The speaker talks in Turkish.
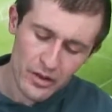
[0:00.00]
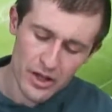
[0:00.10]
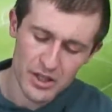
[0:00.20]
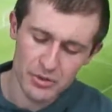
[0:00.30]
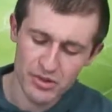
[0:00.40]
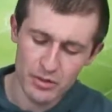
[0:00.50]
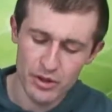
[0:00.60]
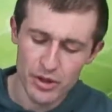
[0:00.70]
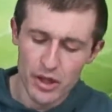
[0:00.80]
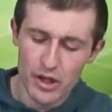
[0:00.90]
Yani şimdi
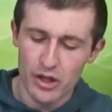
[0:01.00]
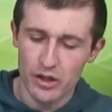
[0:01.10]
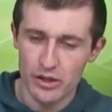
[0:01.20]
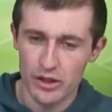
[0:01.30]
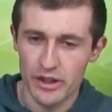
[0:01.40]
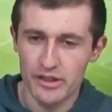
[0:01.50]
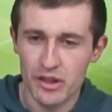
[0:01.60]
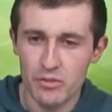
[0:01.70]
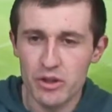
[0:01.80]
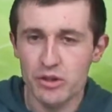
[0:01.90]
tabi iki
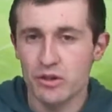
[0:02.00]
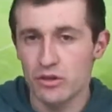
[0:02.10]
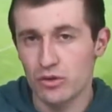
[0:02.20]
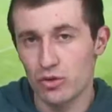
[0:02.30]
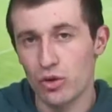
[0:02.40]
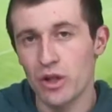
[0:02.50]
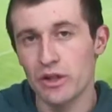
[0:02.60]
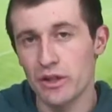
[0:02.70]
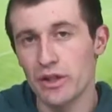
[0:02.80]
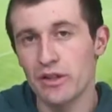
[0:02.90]
takımın şu
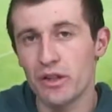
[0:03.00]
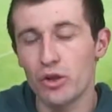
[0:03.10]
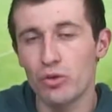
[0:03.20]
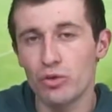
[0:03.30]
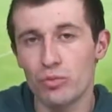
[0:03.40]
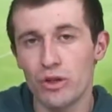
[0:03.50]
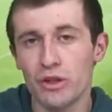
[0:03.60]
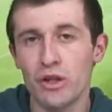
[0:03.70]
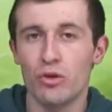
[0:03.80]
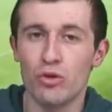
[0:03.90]
anki ligdeki
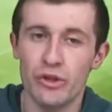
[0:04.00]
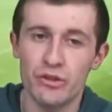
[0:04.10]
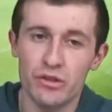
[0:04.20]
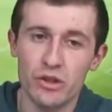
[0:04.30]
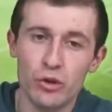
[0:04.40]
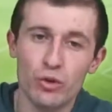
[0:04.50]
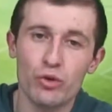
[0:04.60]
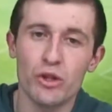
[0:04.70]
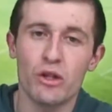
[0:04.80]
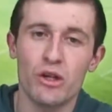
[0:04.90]
konumlarına, oynadıkları
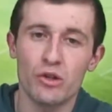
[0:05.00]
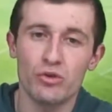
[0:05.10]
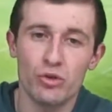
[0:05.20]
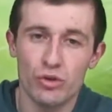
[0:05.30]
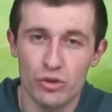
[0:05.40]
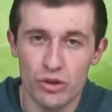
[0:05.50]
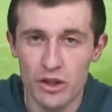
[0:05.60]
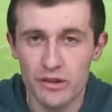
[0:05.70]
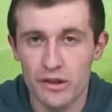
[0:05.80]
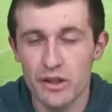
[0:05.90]
oyuna, kadro
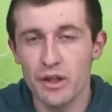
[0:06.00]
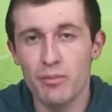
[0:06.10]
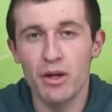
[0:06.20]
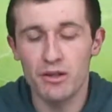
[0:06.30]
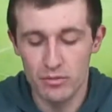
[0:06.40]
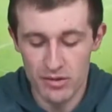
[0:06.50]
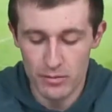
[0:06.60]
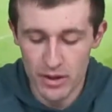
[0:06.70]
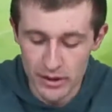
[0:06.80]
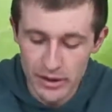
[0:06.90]
kalitelerine baktığımız
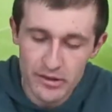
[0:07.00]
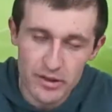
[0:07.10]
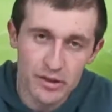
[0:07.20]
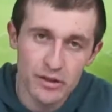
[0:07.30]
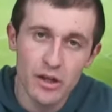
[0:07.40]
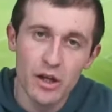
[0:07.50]
zaman Inter'in